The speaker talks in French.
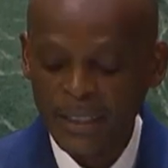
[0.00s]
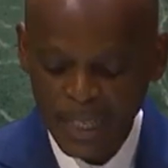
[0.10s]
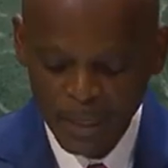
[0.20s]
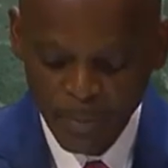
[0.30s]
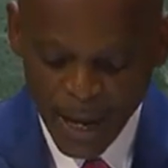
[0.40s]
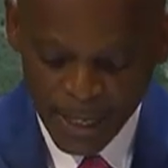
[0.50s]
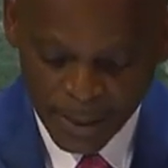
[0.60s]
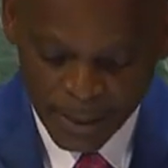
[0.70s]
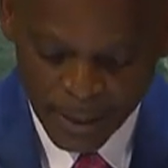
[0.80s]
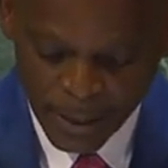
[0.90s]

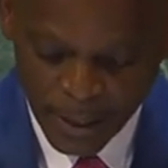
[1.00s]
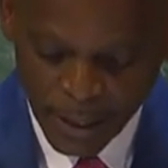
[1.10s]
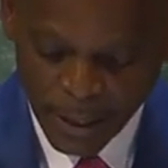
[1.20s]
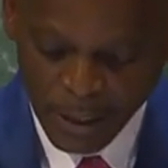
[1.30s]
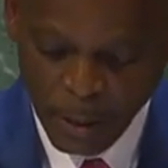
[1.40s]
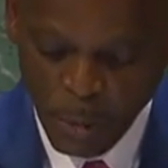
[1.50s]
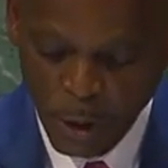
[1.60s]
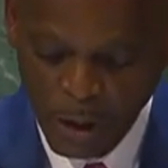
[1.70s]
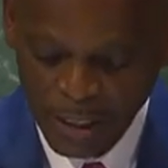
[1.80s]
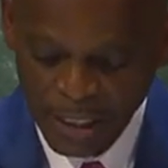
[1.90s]
moderne.
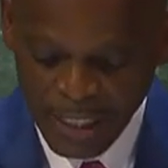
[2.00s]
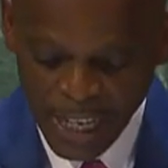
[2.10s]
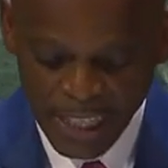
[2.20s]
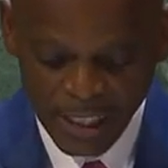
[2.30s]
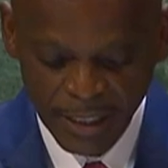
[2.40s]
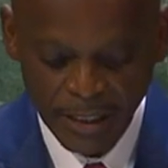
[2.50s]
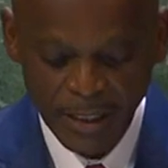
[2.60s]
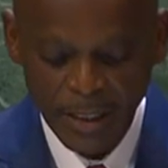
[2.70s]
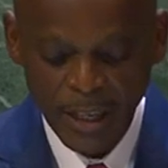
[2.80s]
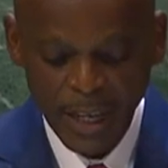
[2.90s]
Et ce,
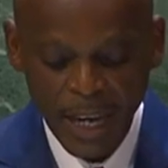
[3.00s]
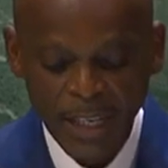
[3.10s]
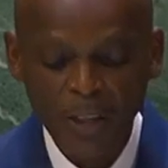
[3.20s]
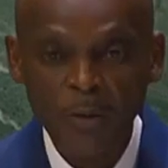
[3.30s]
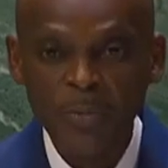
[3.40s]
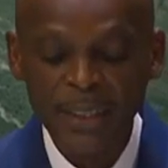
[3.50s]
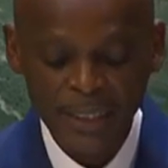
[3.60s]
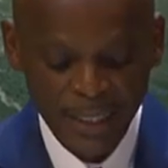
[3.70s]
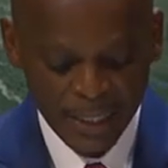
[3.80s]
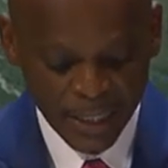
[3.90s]
malgré les
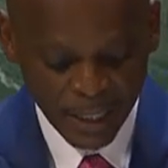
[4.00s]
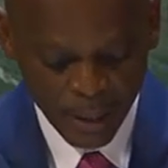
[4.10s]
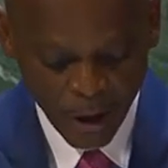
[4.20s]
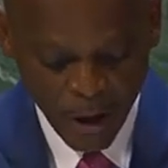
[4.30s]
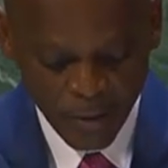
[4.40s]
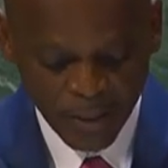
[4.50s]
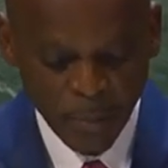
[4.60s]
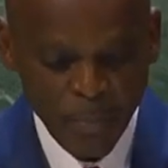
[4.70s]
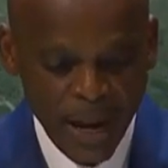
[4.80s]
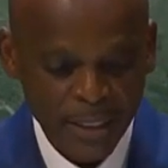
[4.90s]
tergiversations
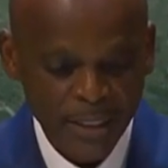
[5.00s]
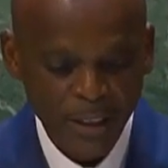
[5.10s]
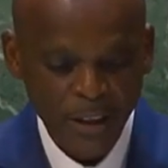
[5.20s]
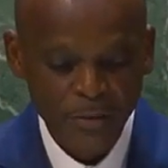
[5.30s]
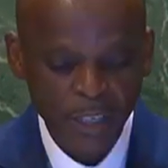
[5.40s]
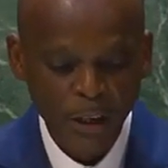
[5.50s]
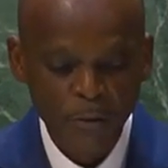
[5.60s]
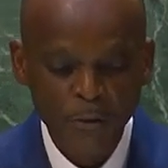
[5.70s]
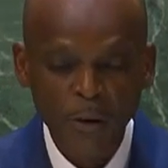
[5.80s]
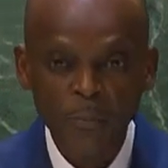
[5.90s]
et la
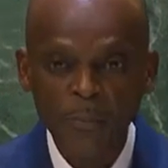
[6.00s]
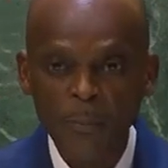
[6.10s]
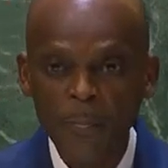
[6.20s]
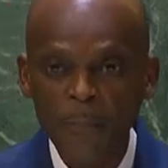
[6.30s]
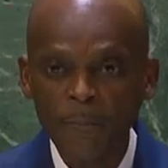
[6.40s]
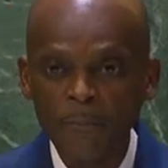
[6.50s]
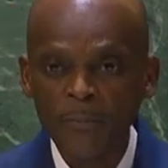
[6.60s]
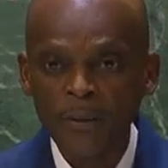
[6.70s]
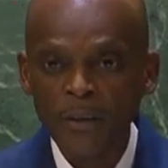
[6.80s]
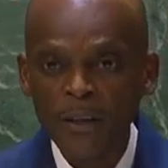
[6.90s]
complexité du chemin
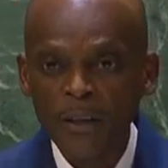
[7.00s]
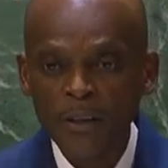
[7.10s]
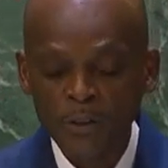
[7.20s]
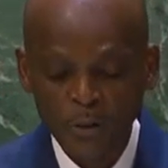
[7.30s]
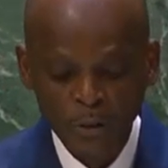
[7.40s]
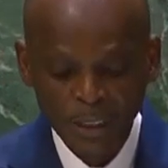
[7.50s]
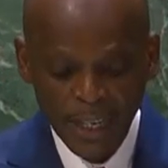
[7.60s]
vers la réforme.